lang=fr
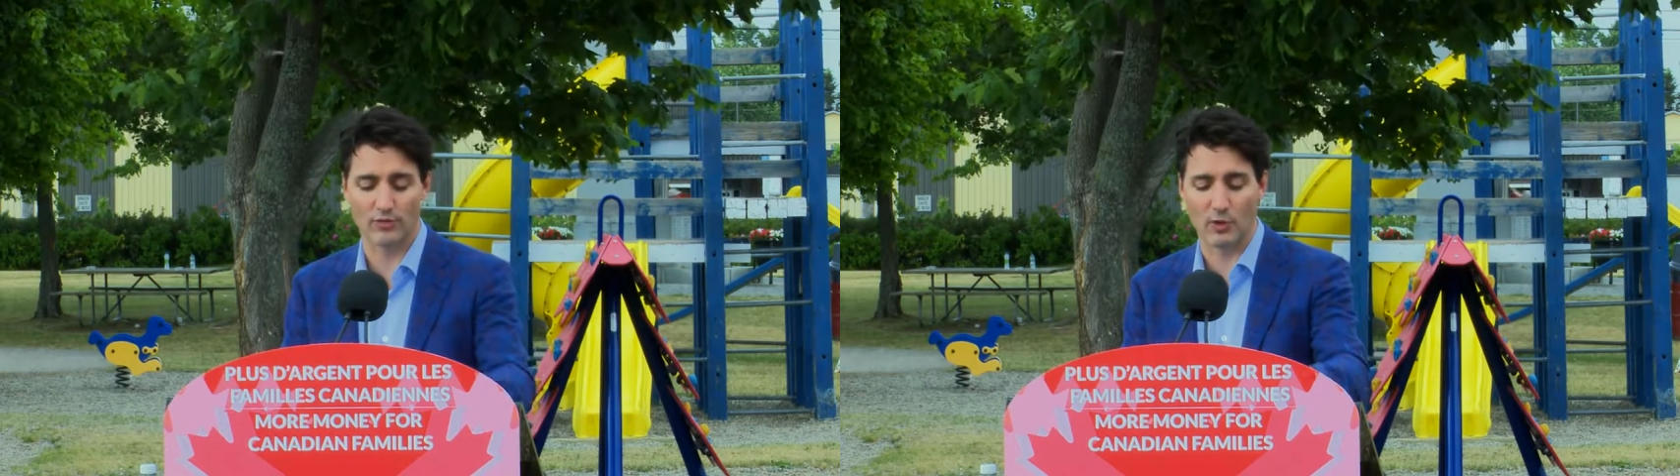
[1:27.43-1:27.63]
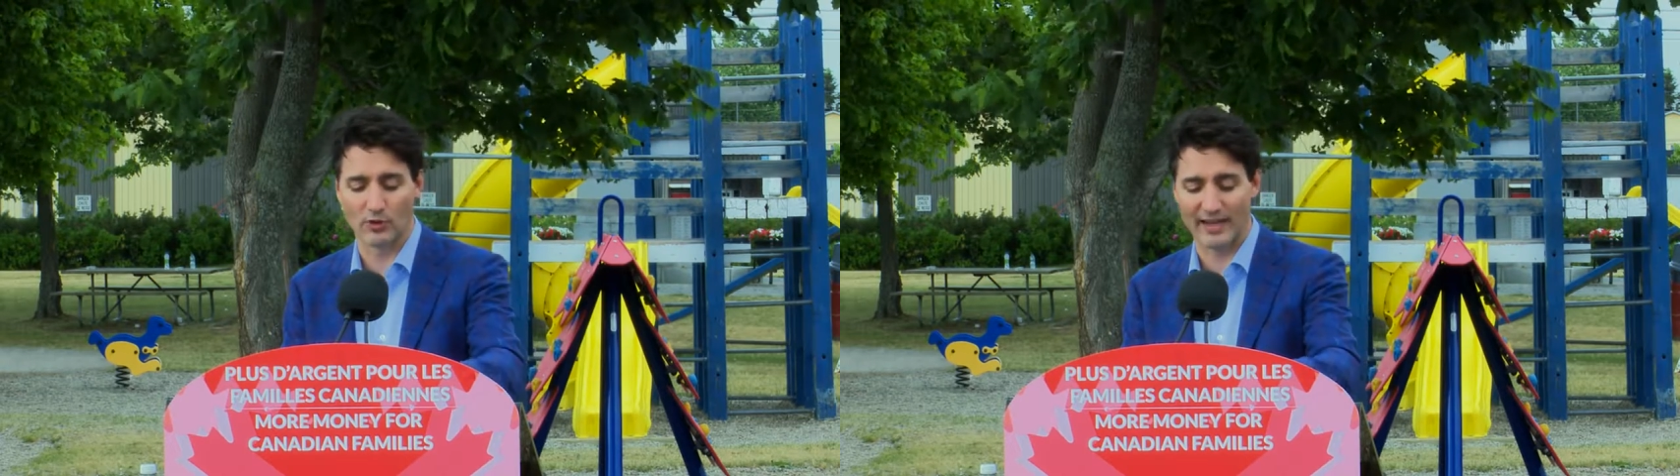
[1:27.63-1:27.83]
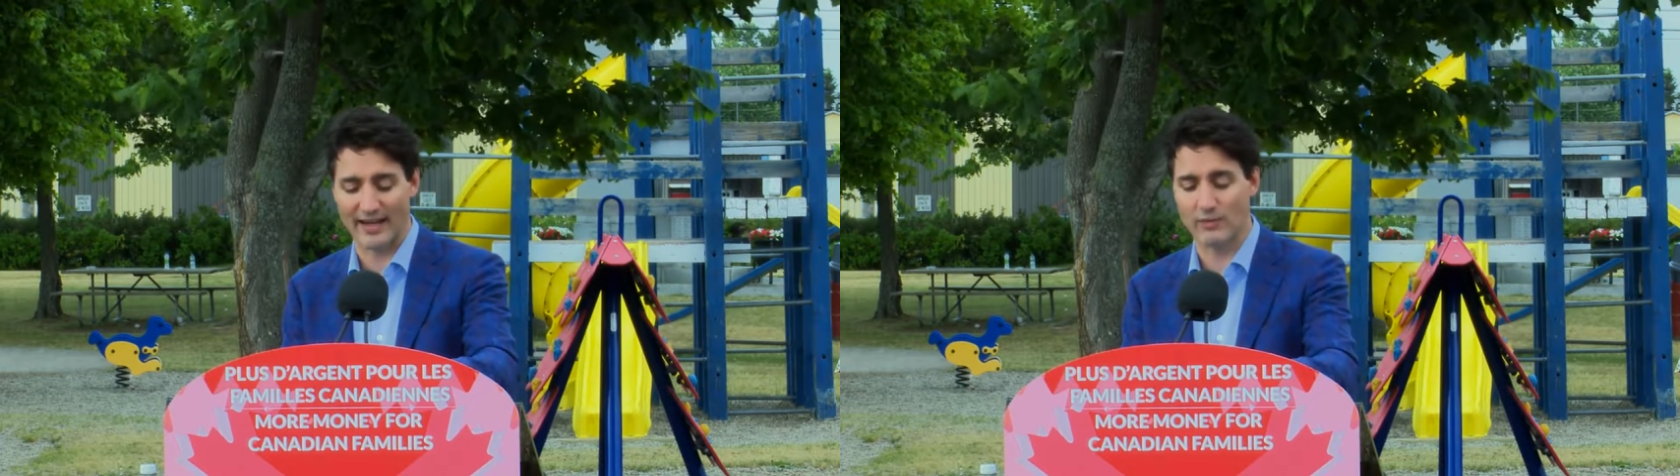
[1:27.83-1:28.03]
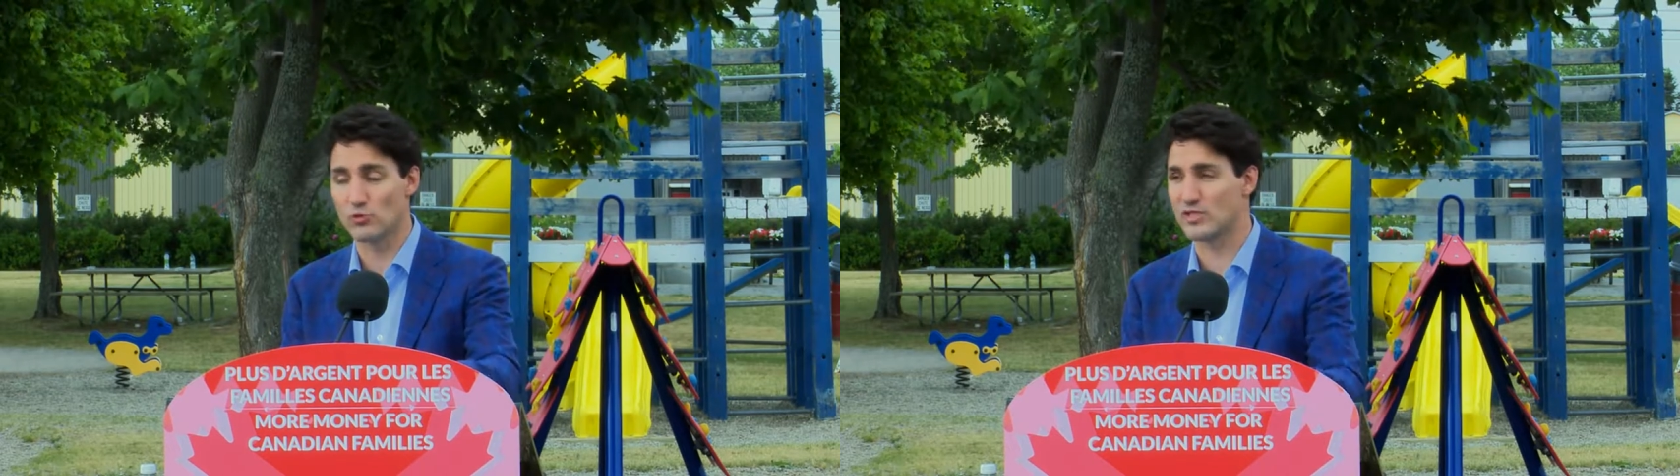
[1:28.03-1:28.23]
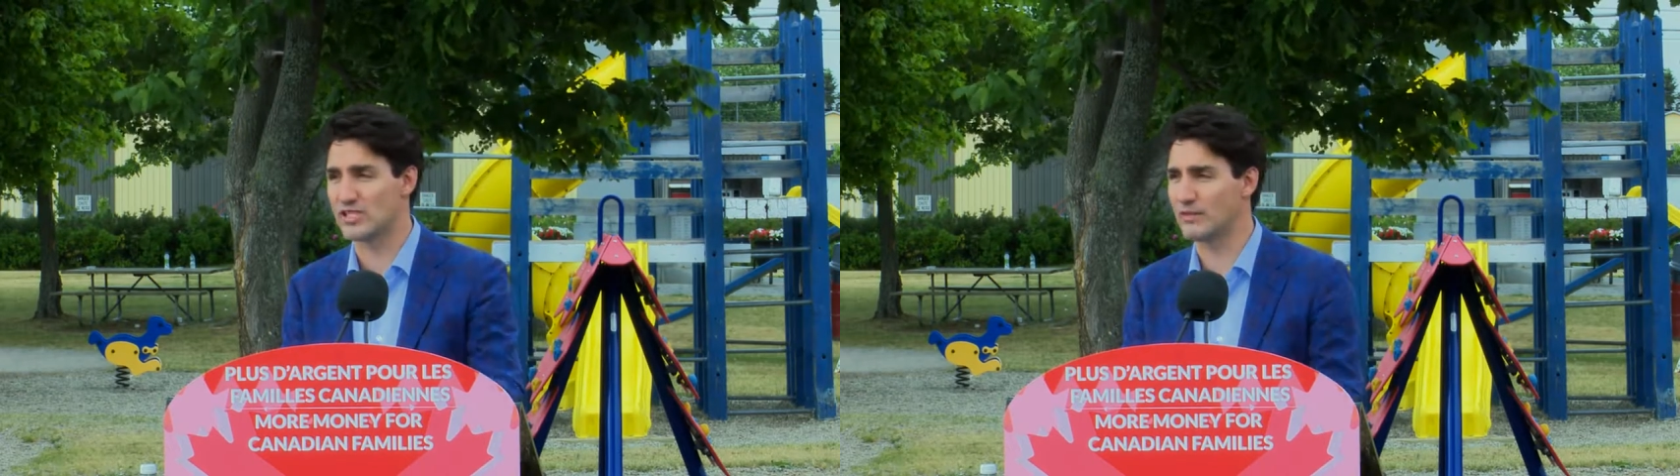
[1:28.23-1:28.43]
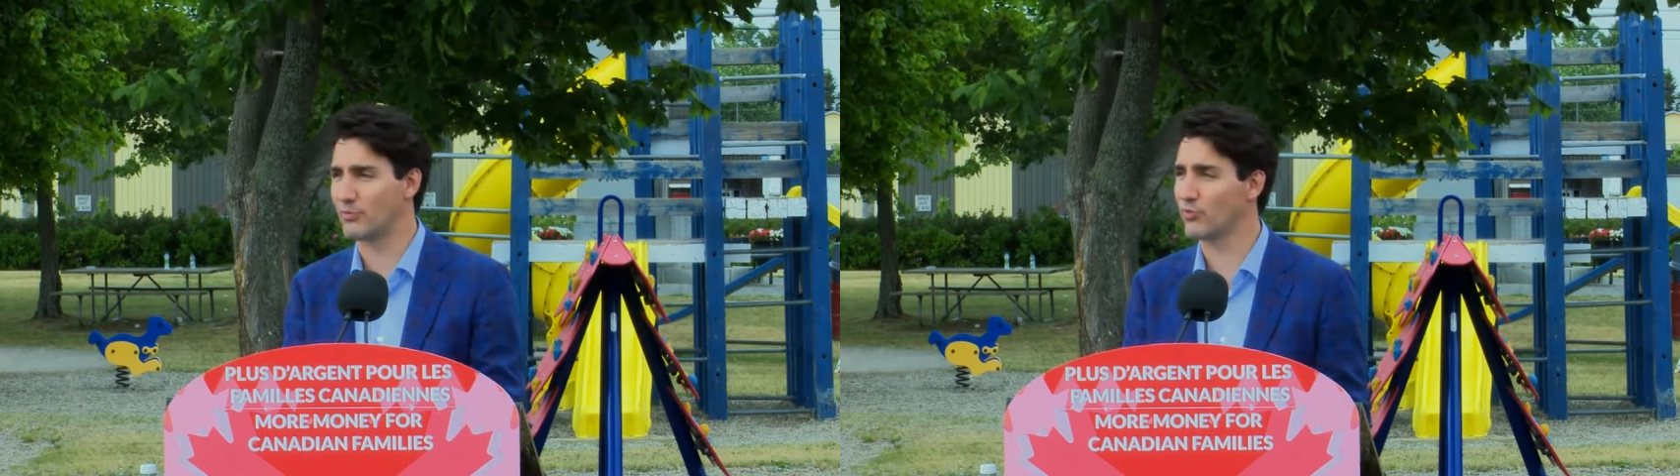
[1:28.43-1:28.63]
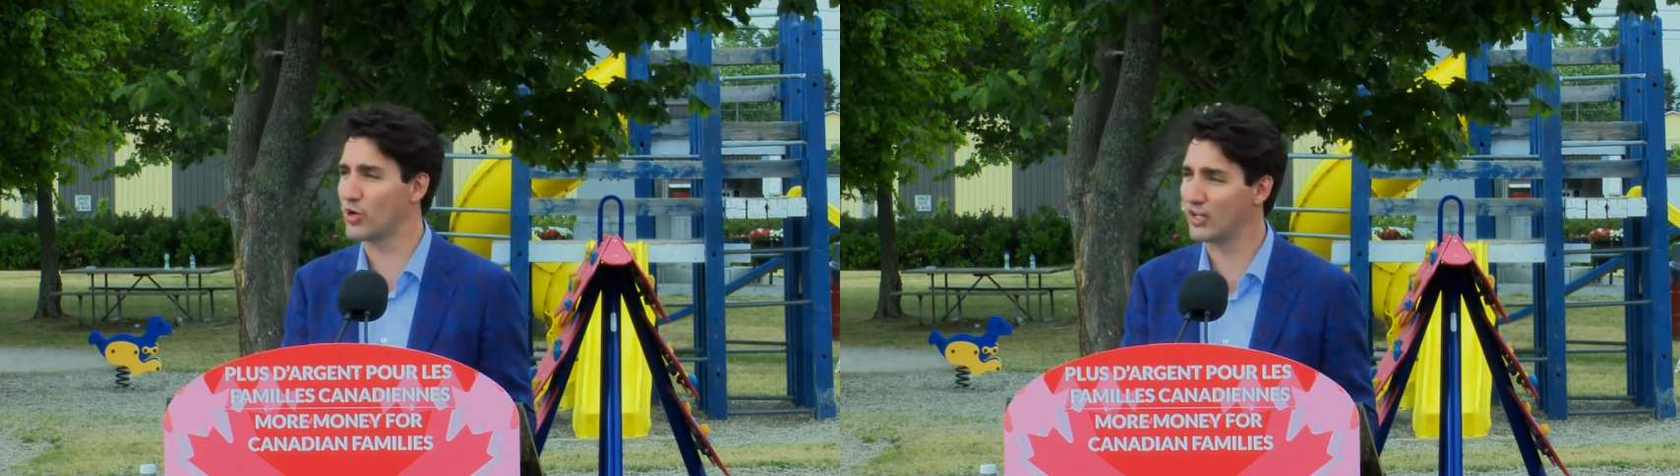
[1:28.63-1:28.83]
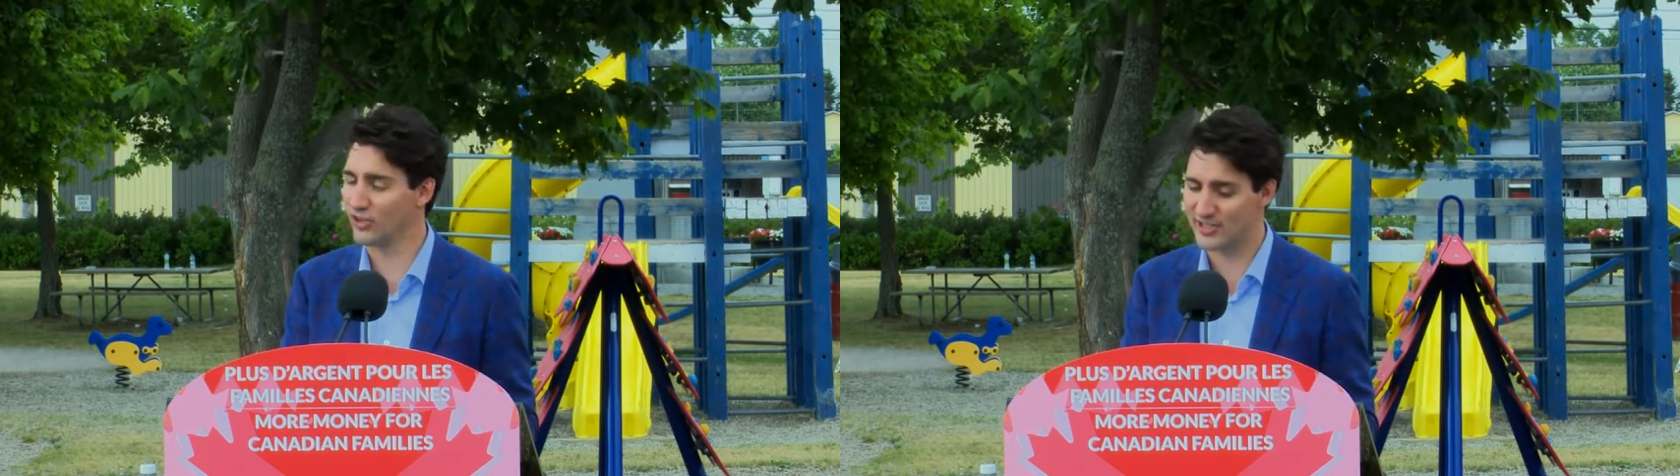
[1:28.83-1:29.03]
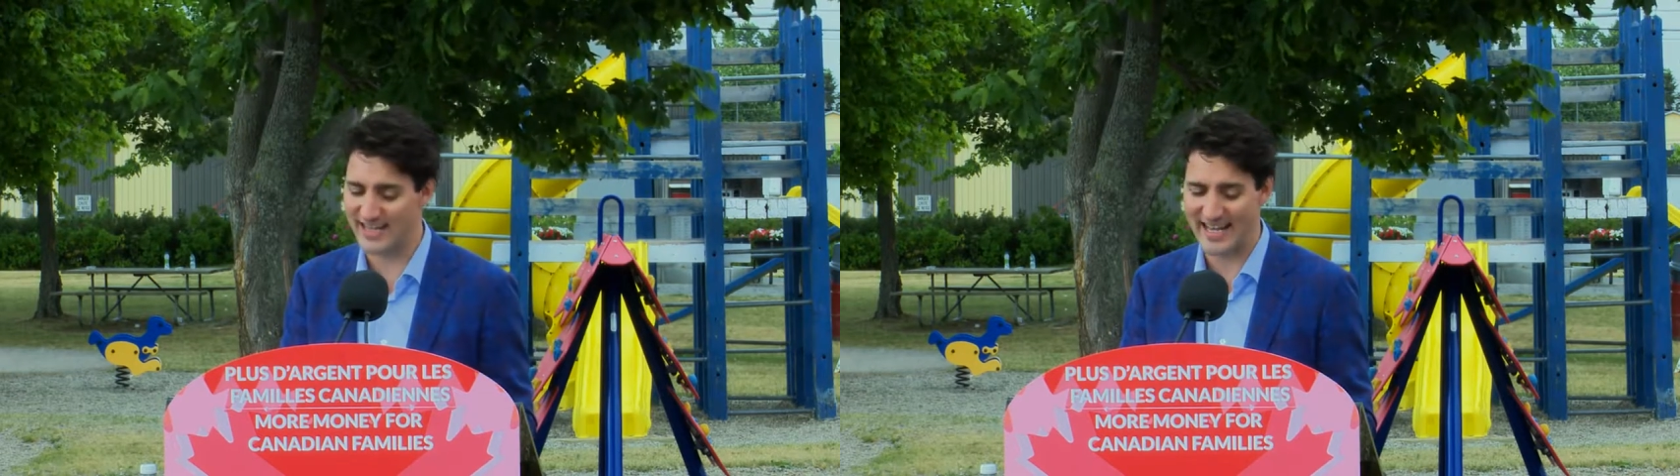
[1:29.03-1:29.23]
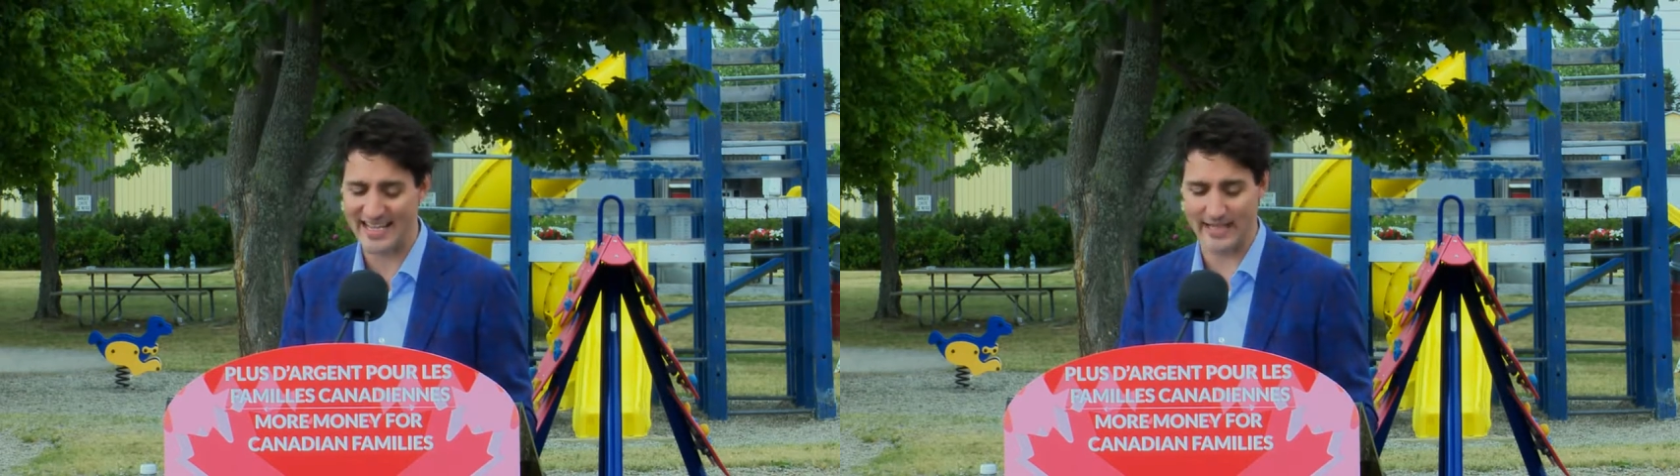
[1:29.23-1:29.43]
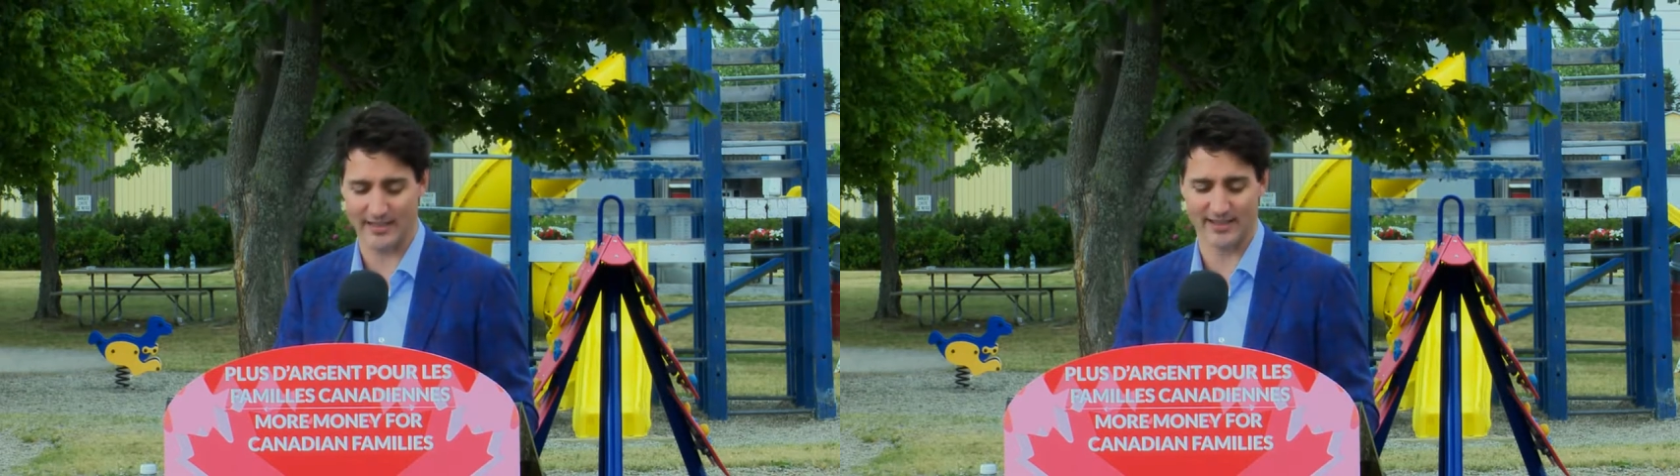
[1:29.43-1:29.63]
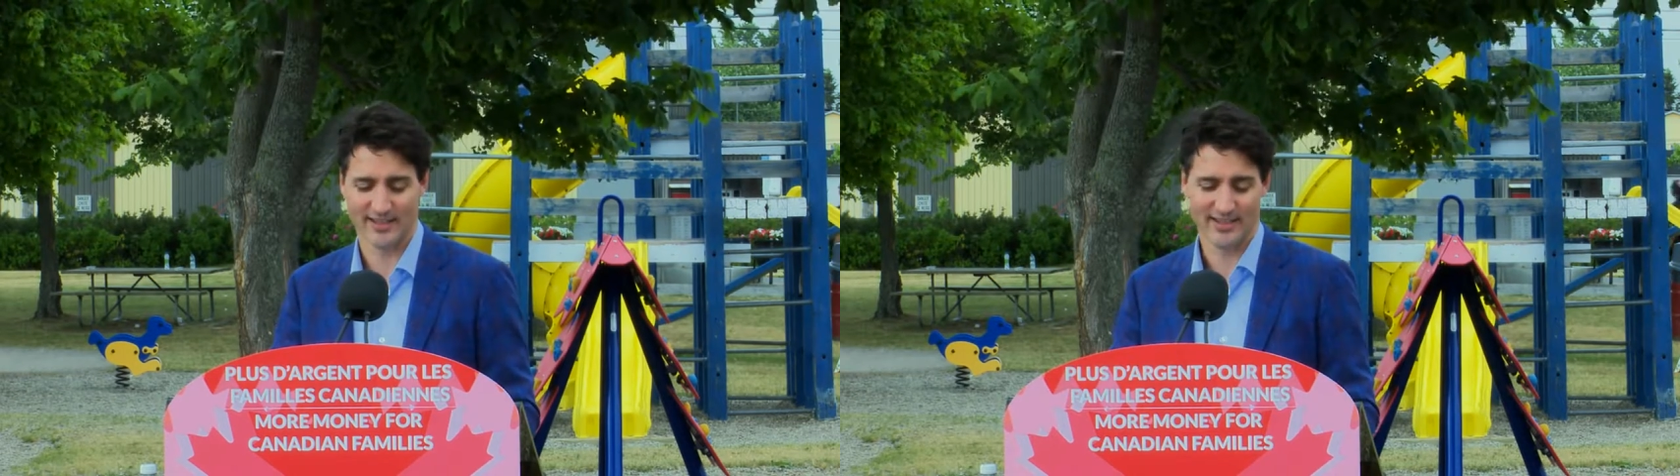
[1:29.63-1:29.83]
le monde à Rimouski pour voir l'océanique.